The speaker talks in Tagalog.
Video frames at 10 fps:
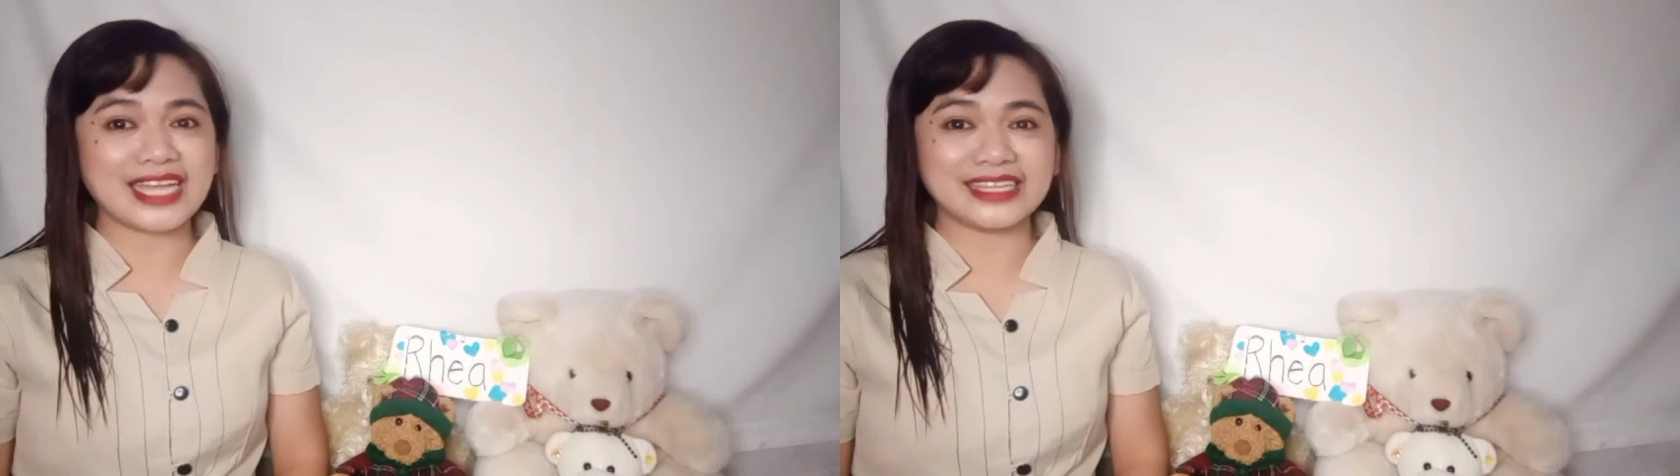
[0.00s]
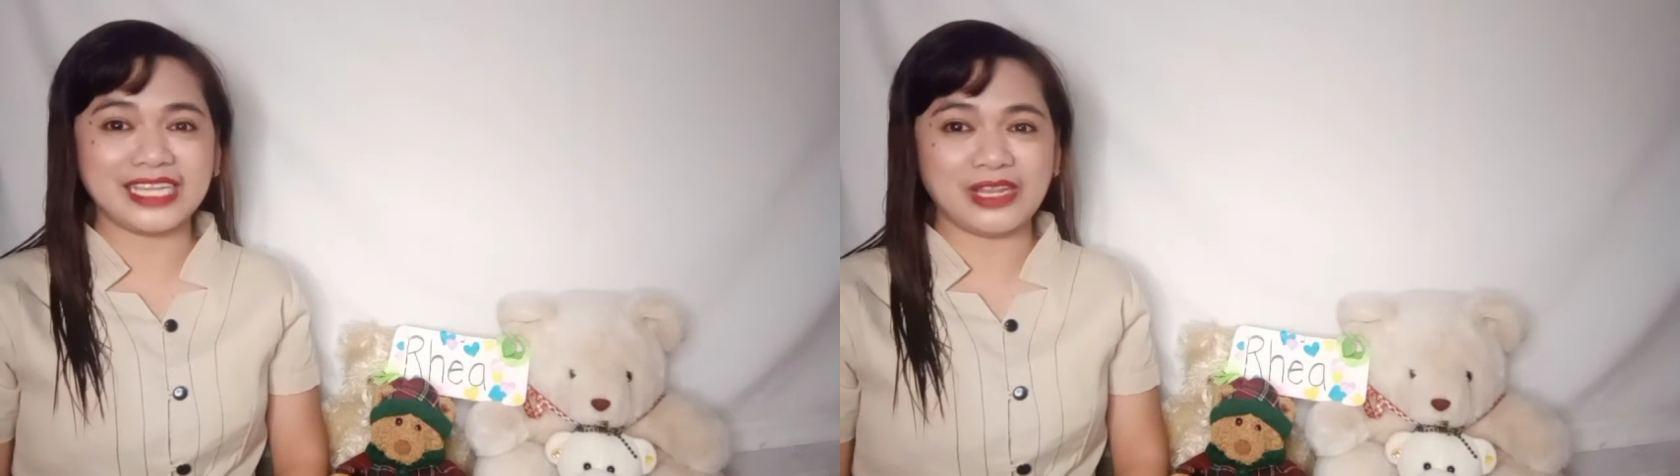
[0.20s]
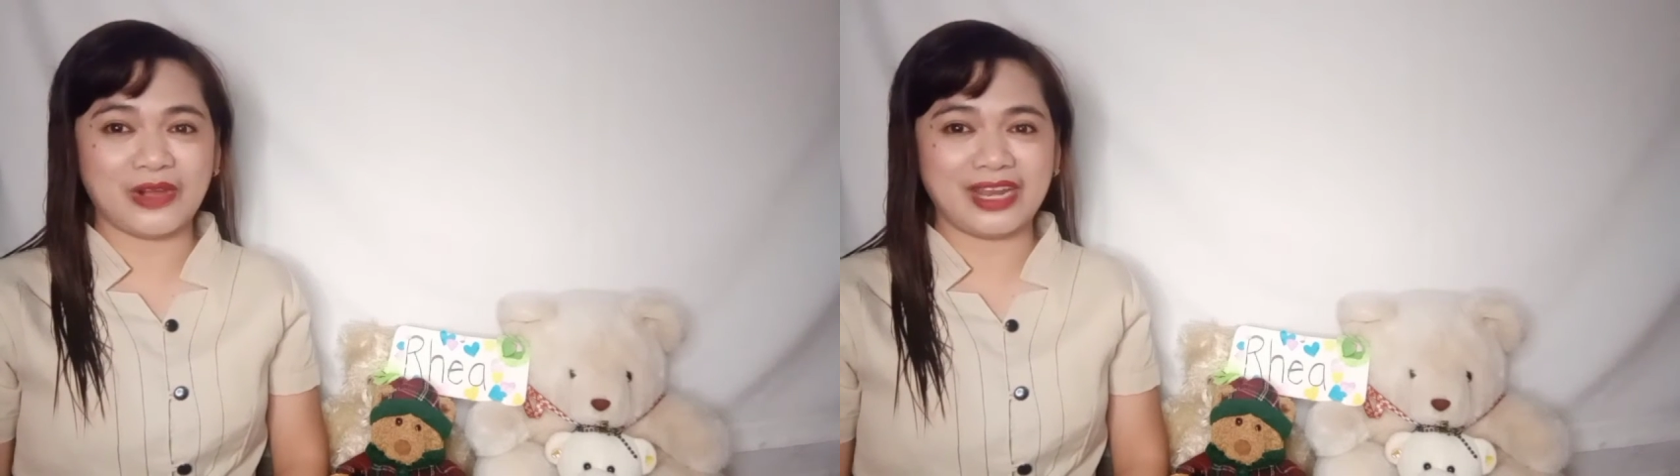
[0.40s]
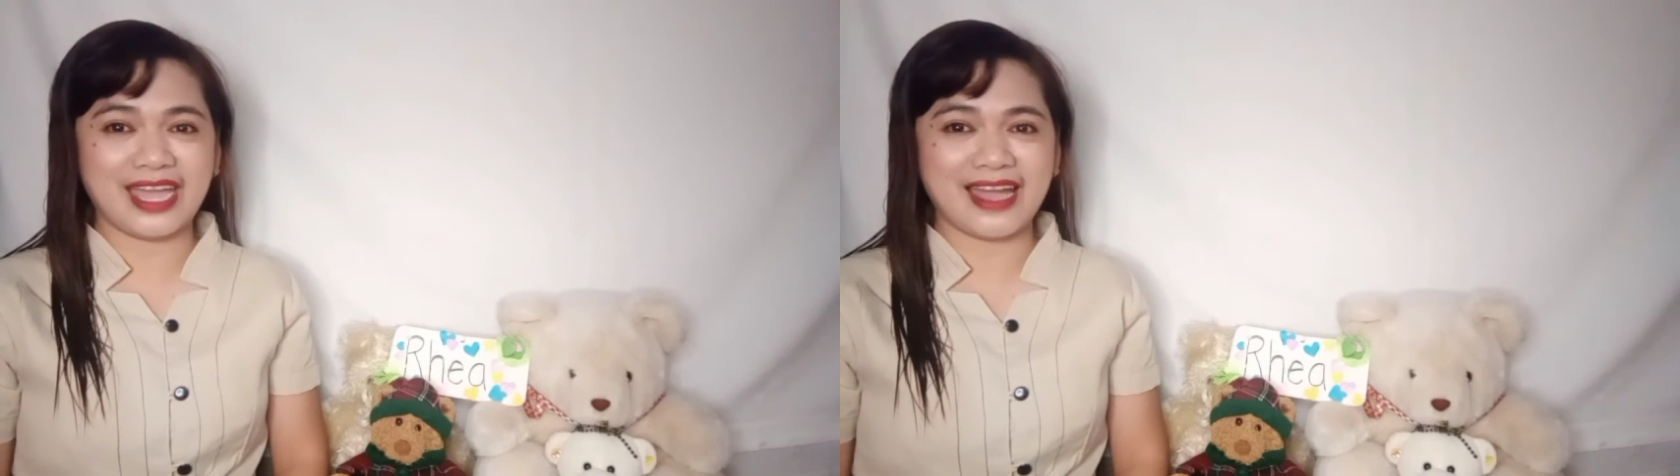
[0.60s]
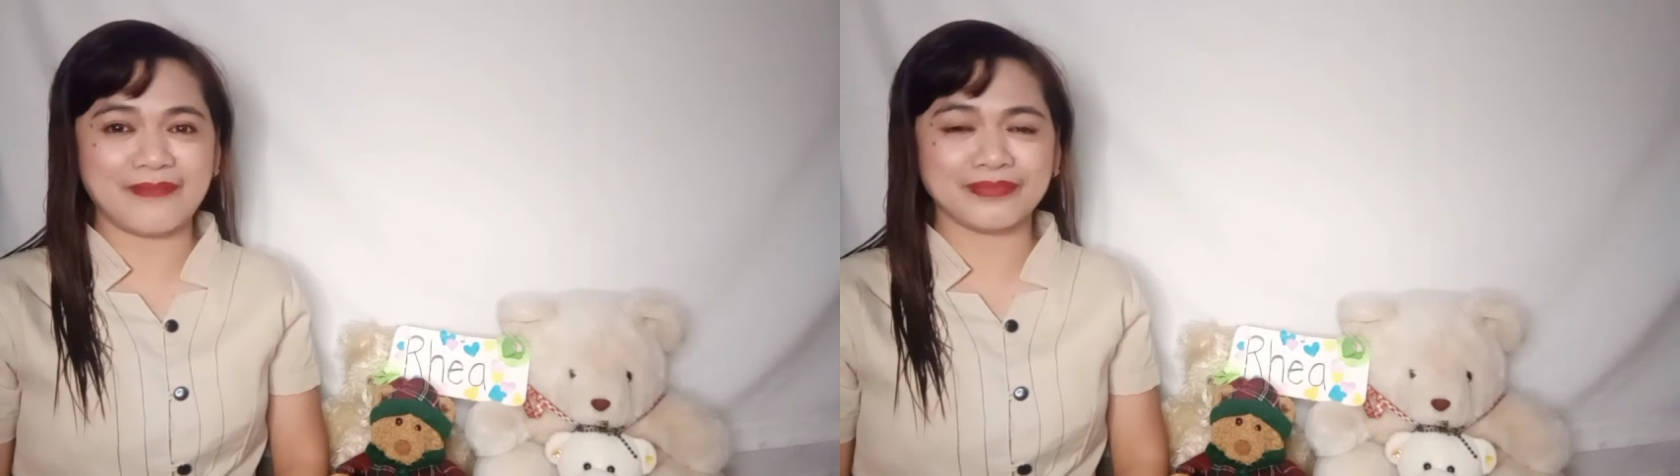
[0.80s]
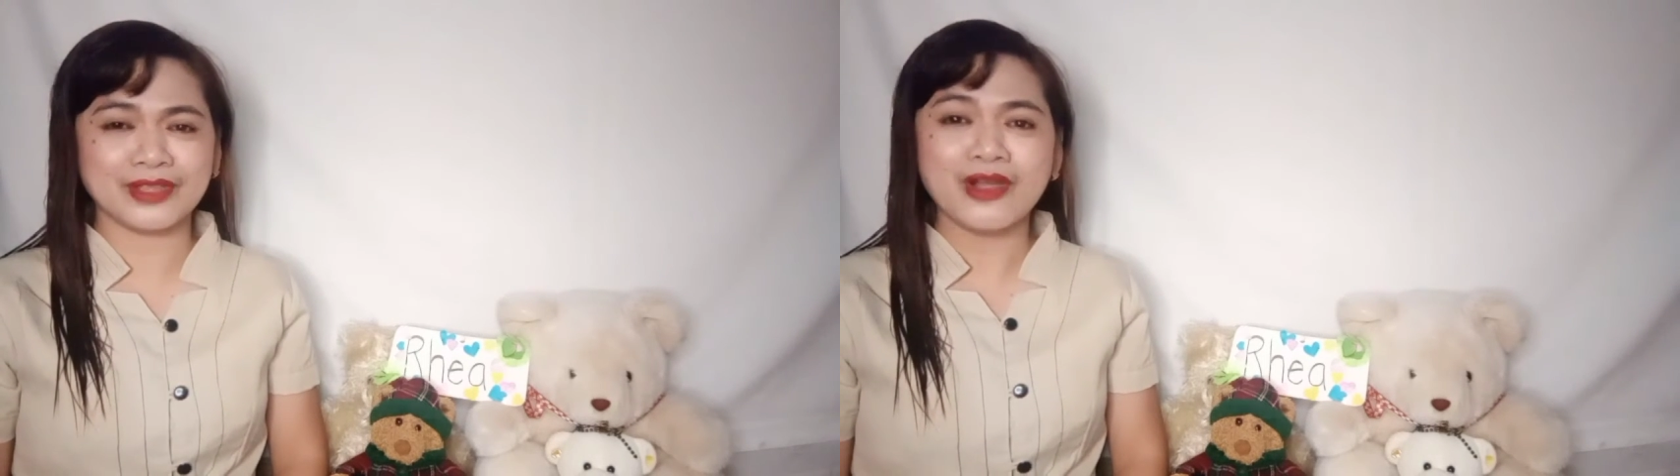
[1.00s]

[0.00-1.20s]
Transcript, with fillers: at ni lola